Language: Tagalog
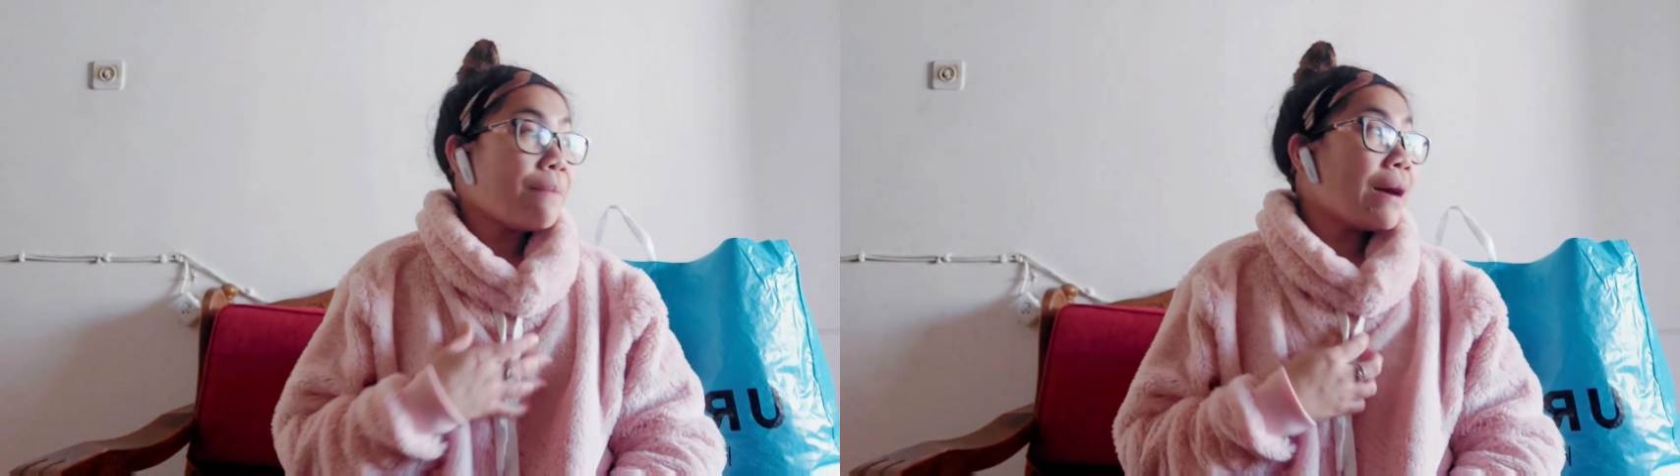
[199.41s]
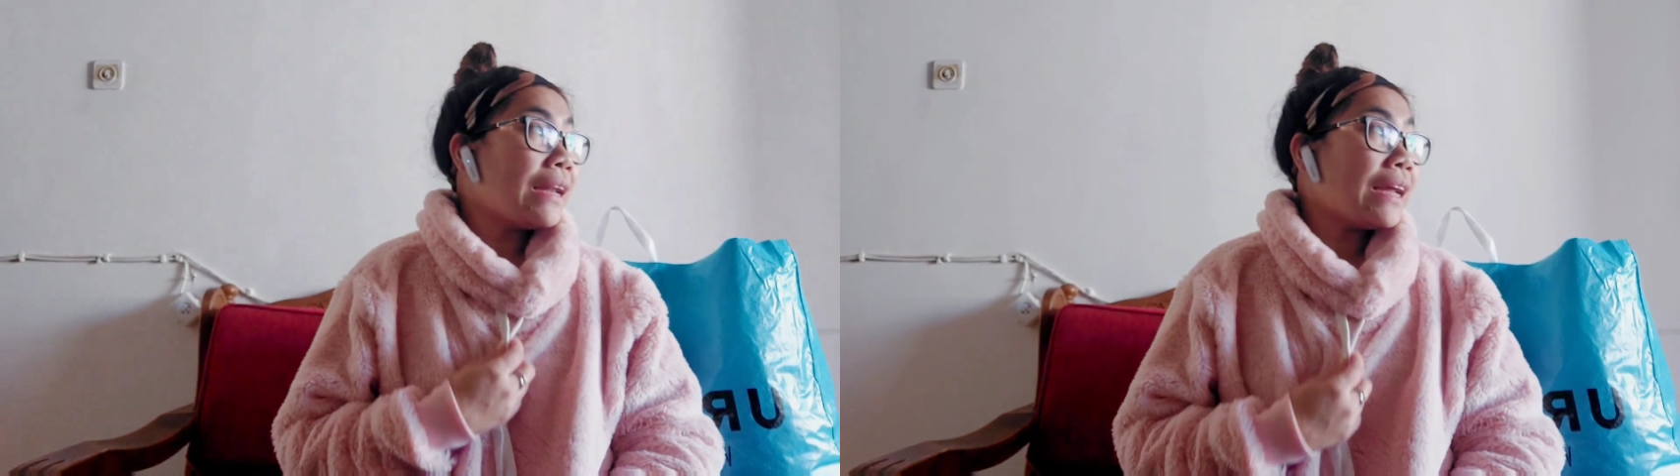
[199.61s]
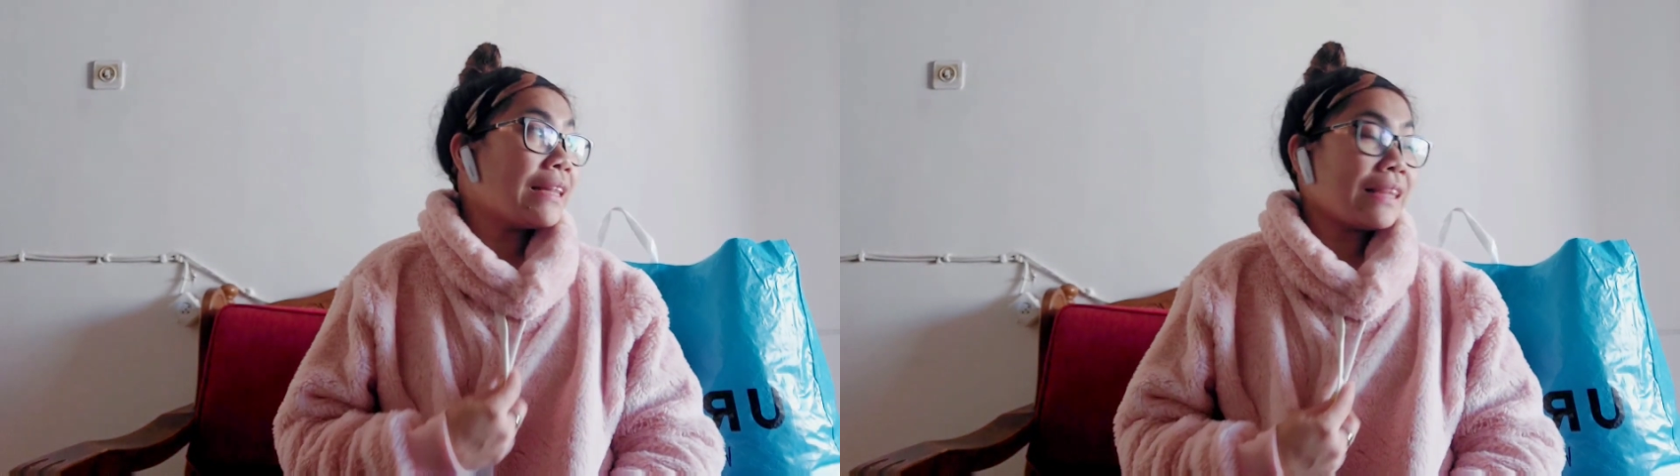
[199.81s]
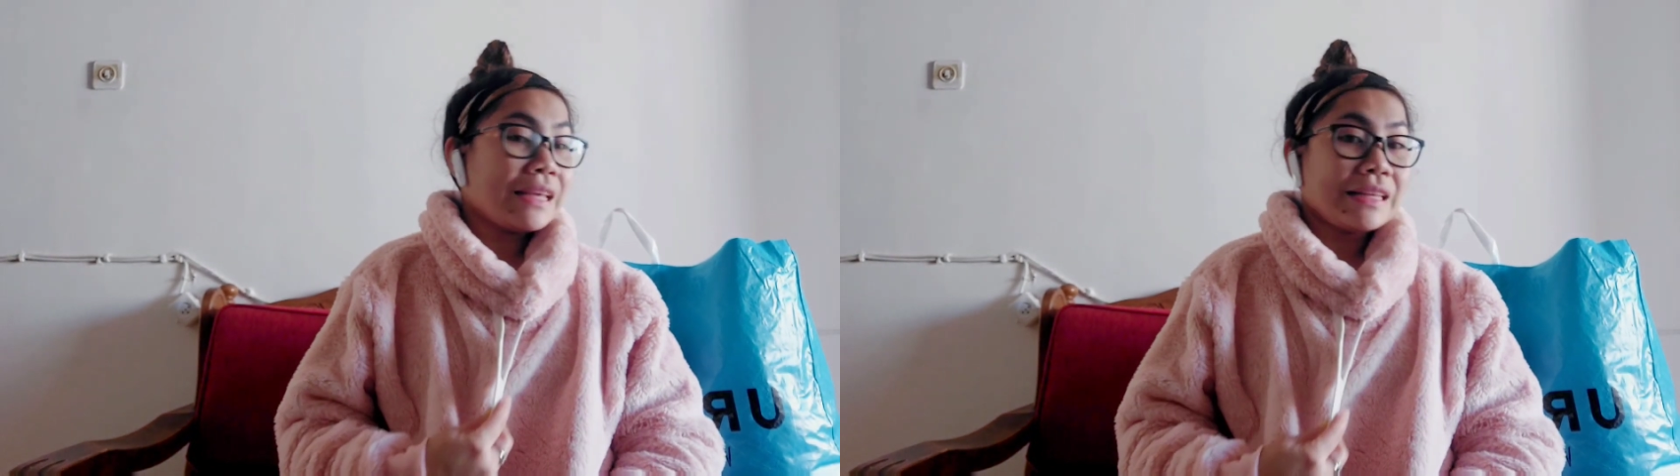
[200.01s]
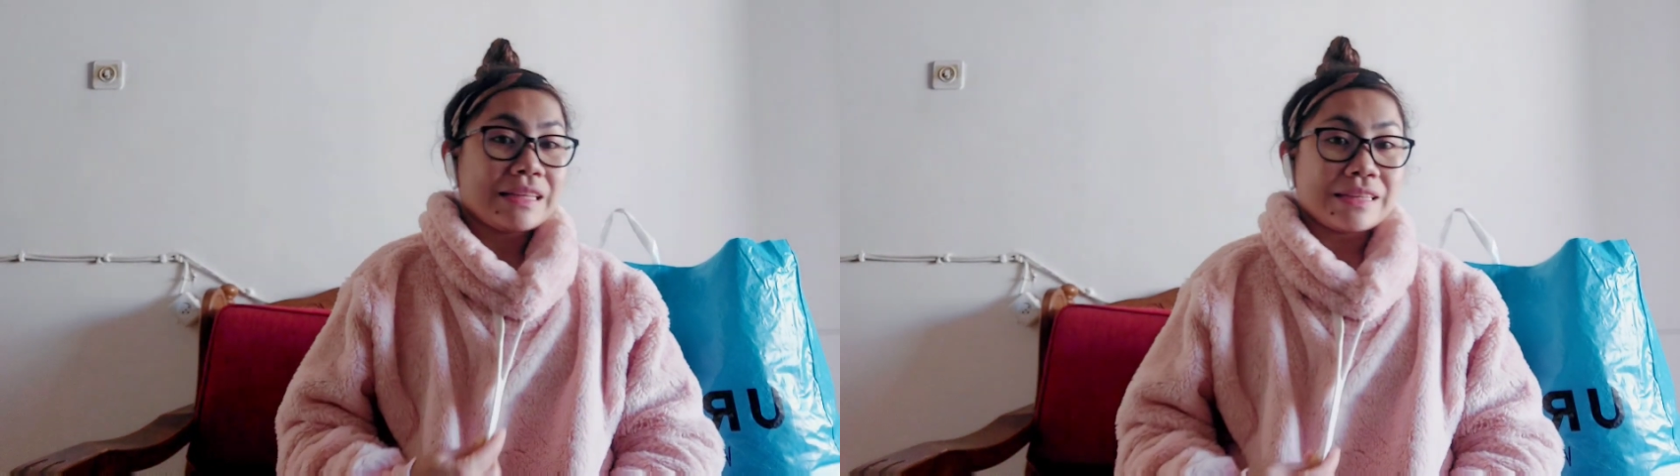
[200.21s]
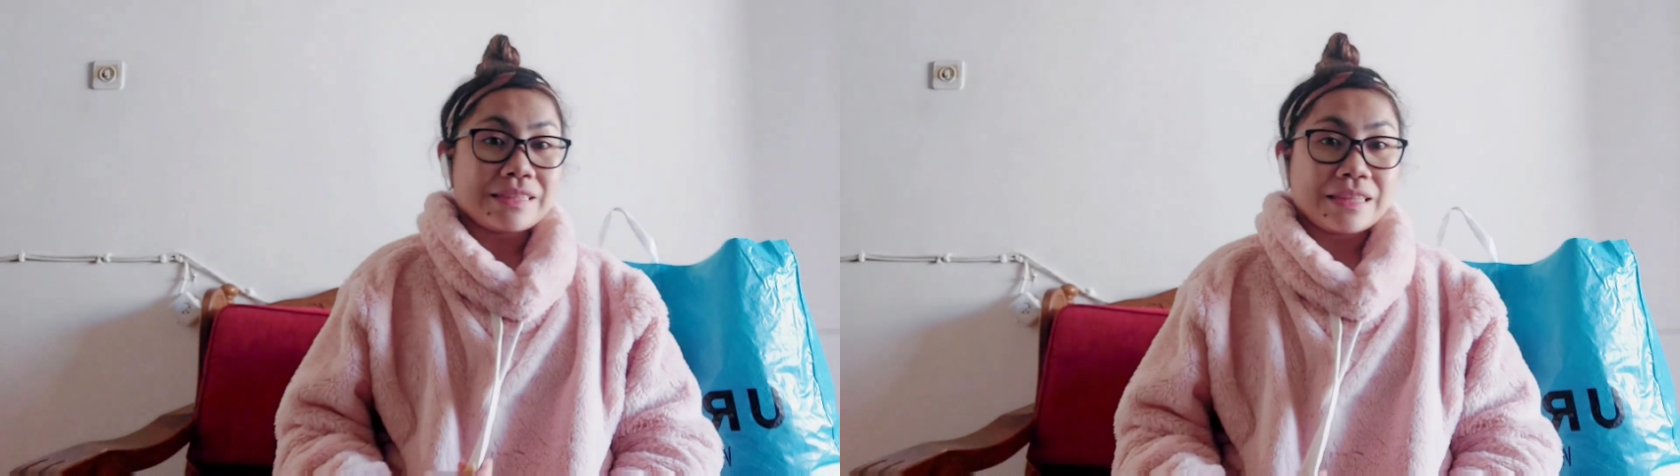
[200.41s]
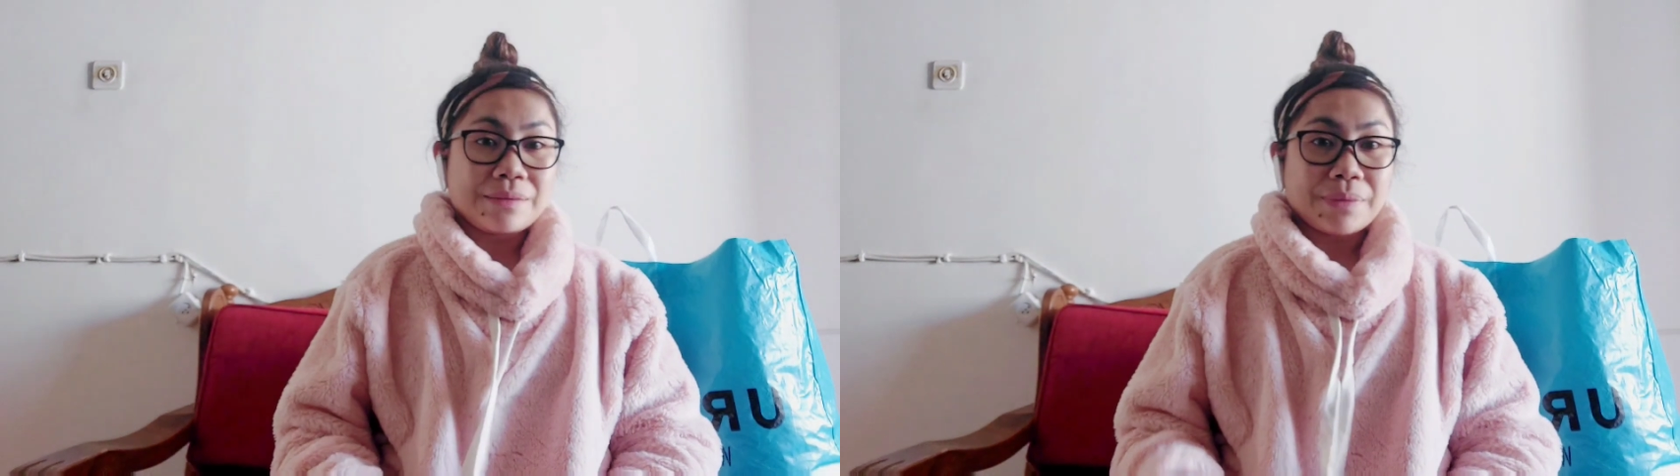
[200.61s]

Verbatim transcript: baba natin kasi